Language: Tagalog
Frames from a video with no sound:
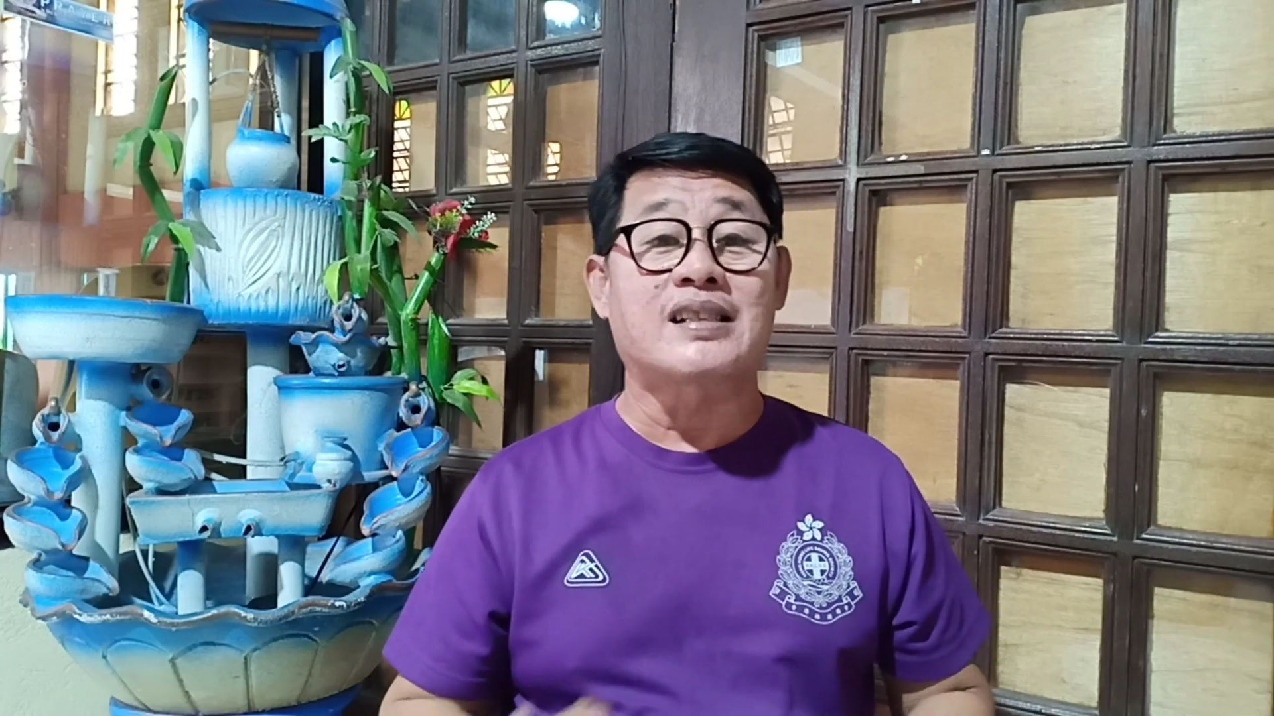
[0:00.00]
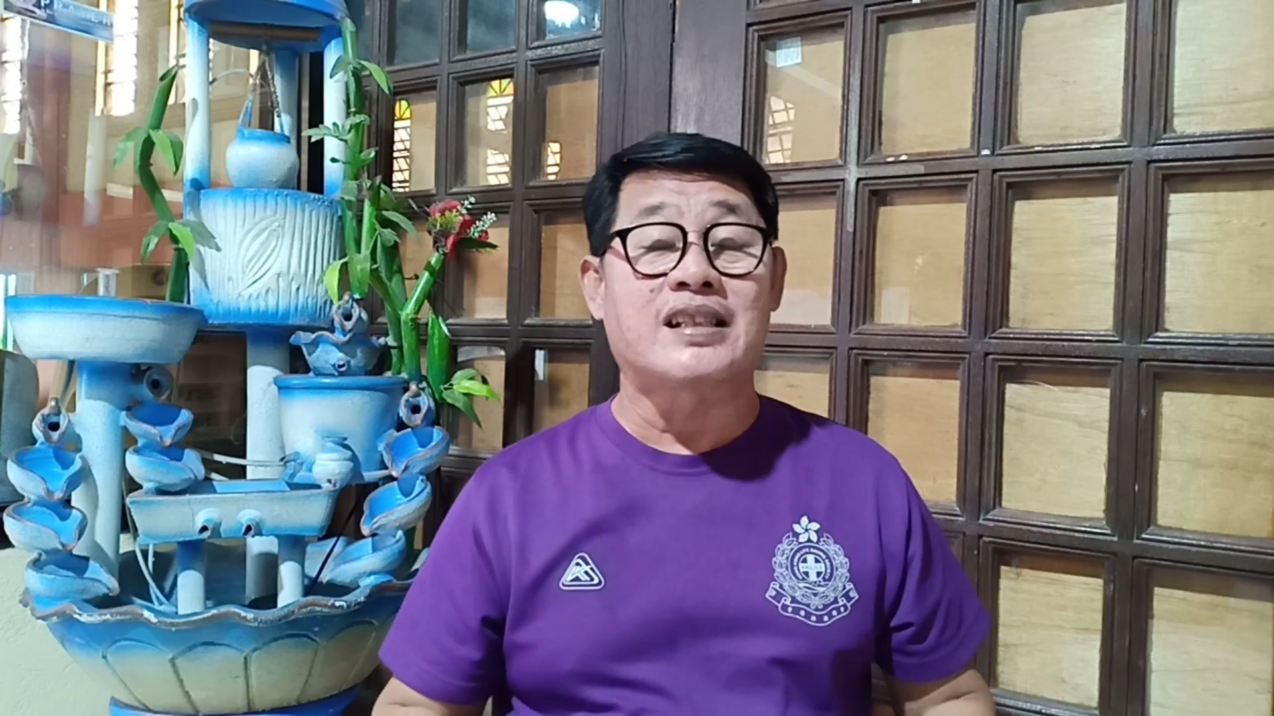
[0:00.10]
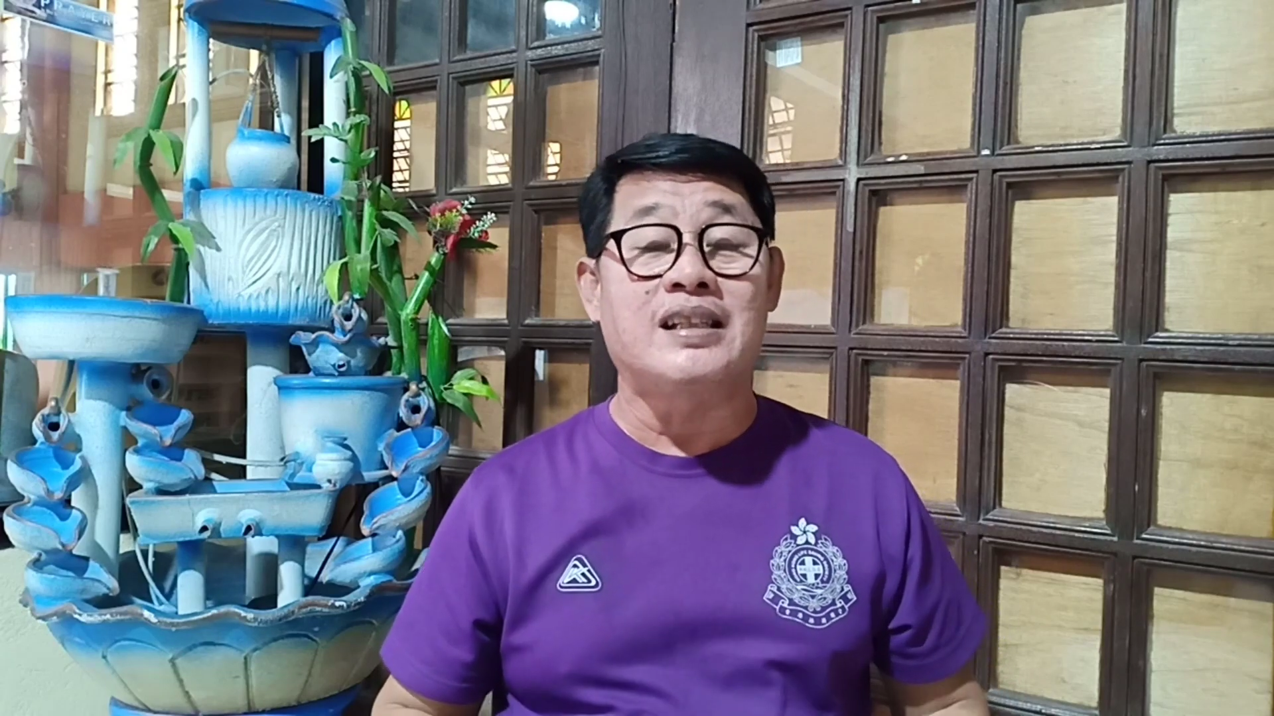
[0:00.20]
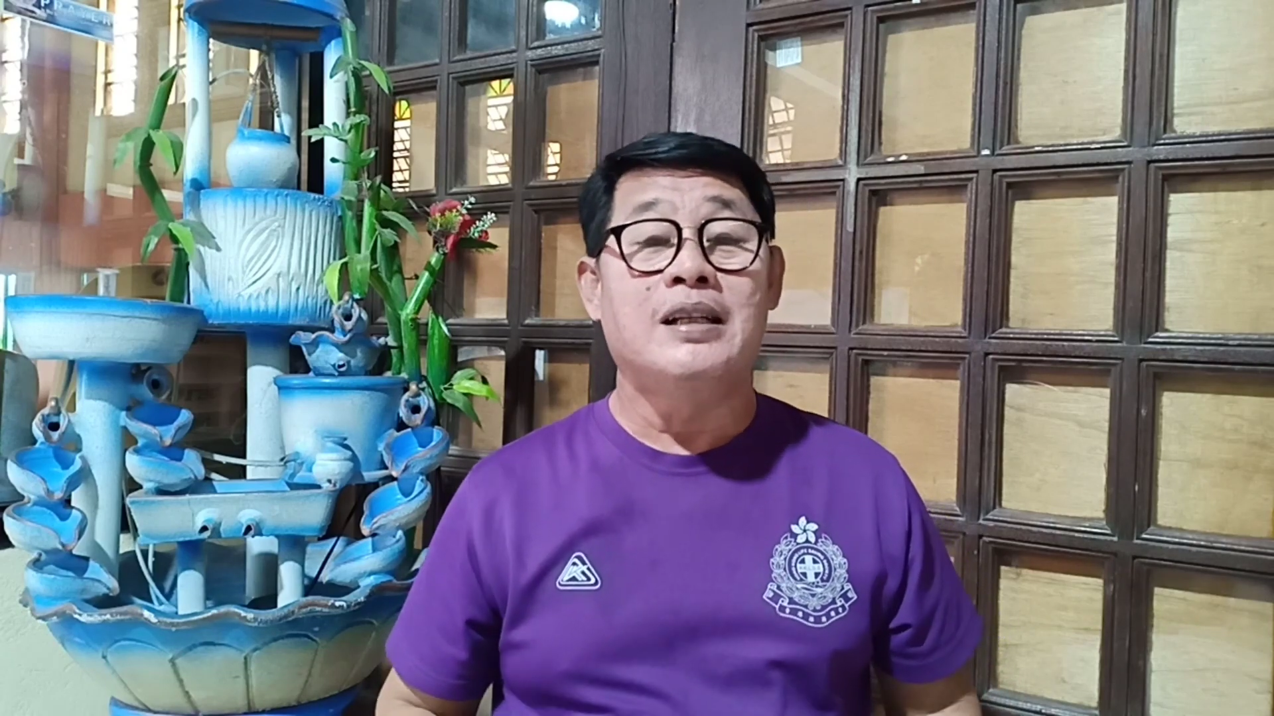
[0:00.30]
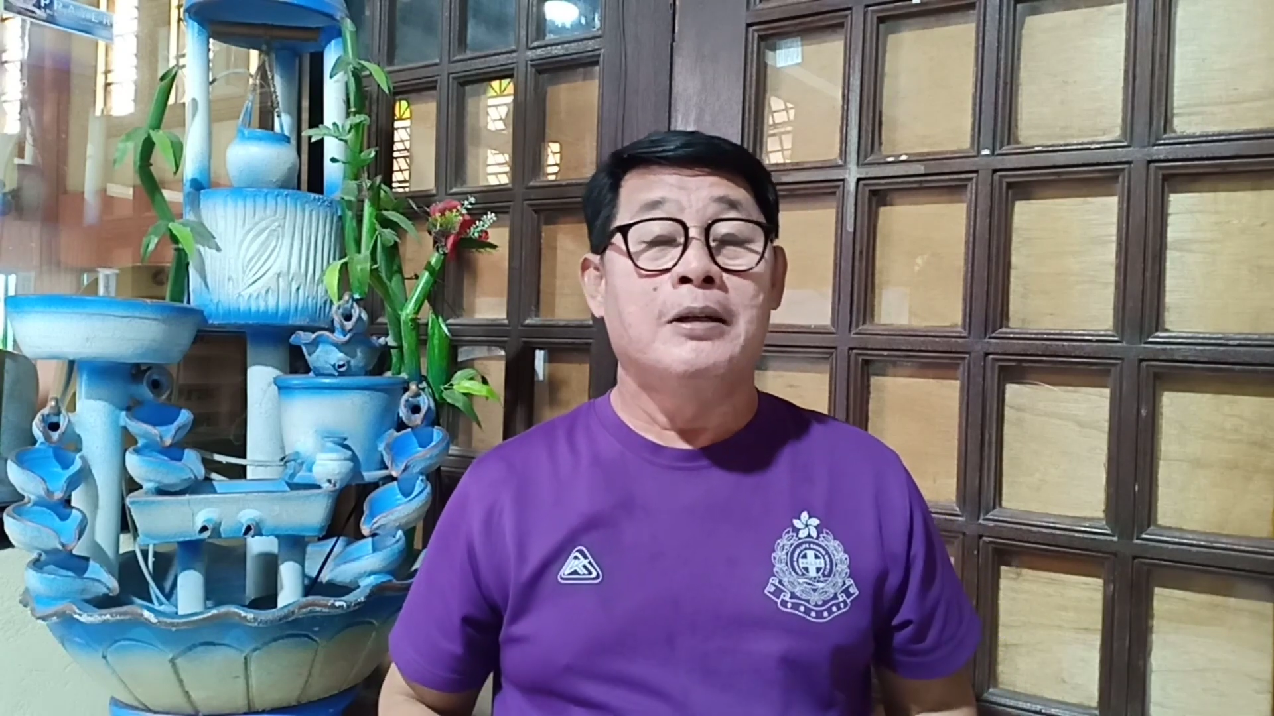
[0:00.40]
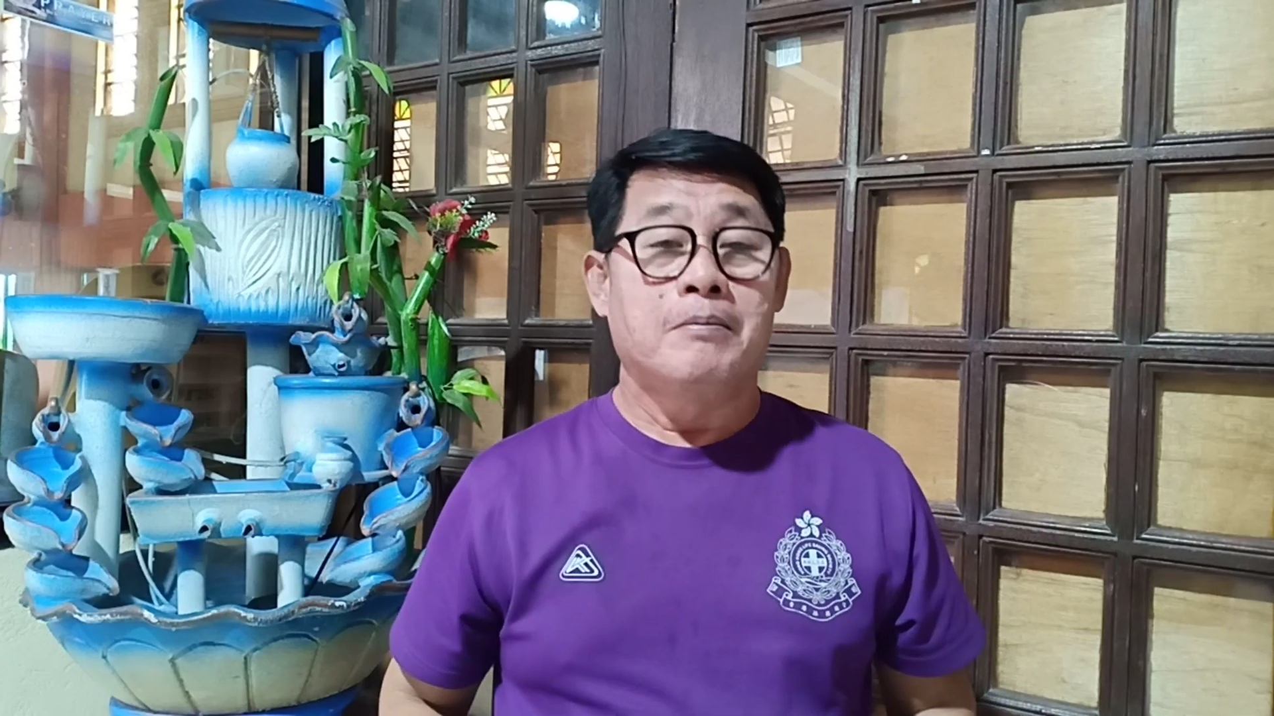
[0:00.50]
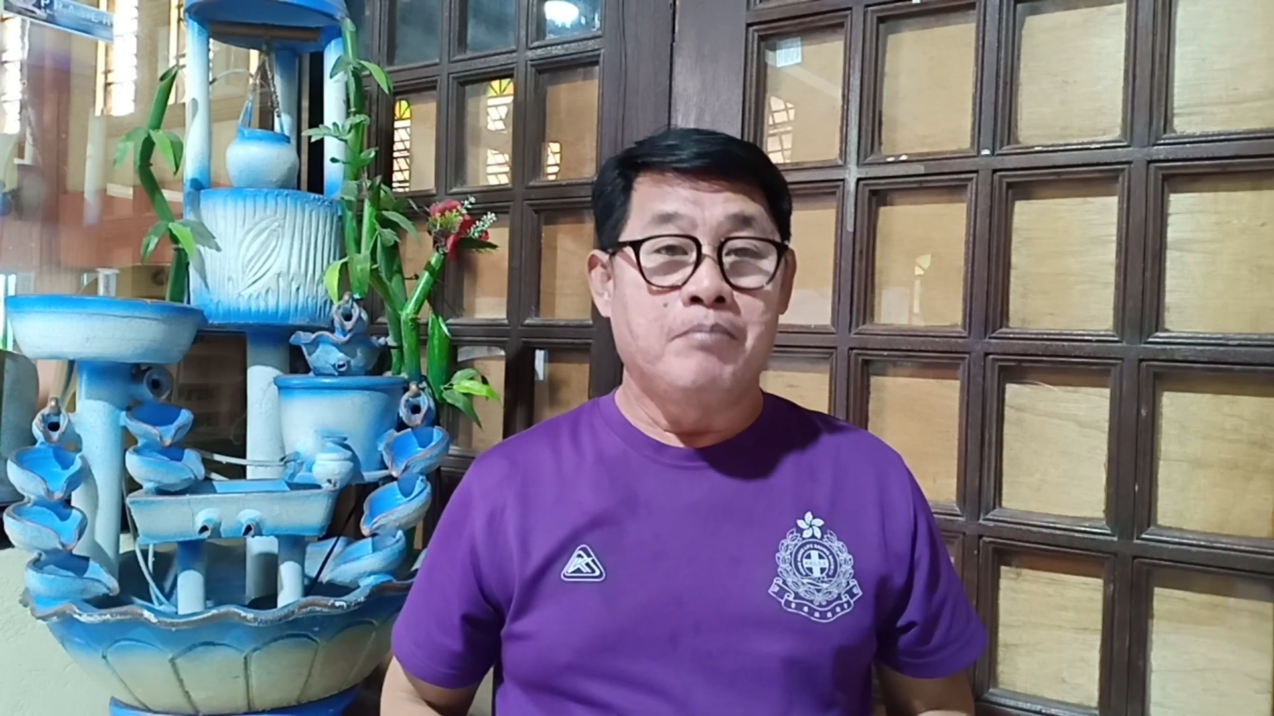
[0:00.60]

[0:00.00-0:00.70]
na si